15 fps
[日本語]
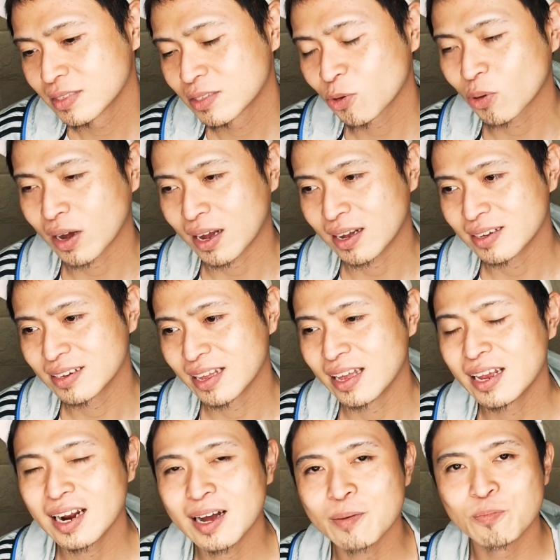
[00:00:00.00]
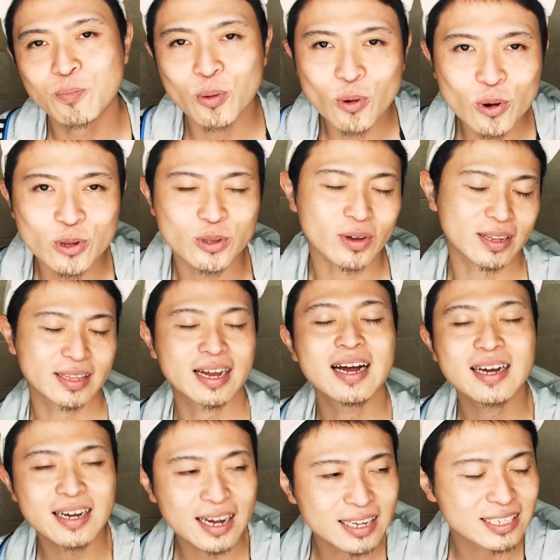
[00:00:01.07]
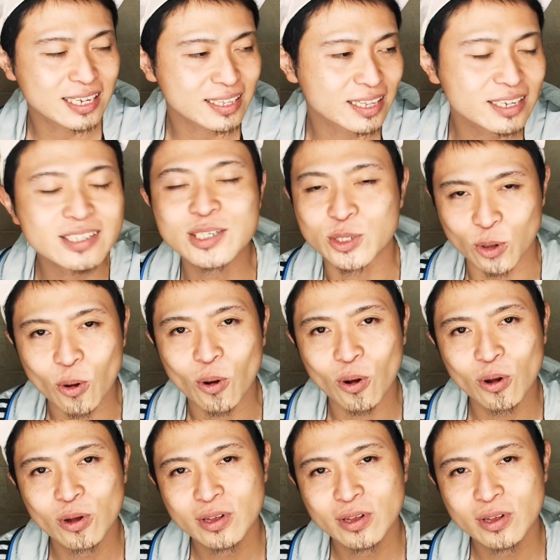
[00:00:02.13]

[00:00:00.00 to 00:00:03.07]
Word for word: とか選ぼうとか考えちゃってる人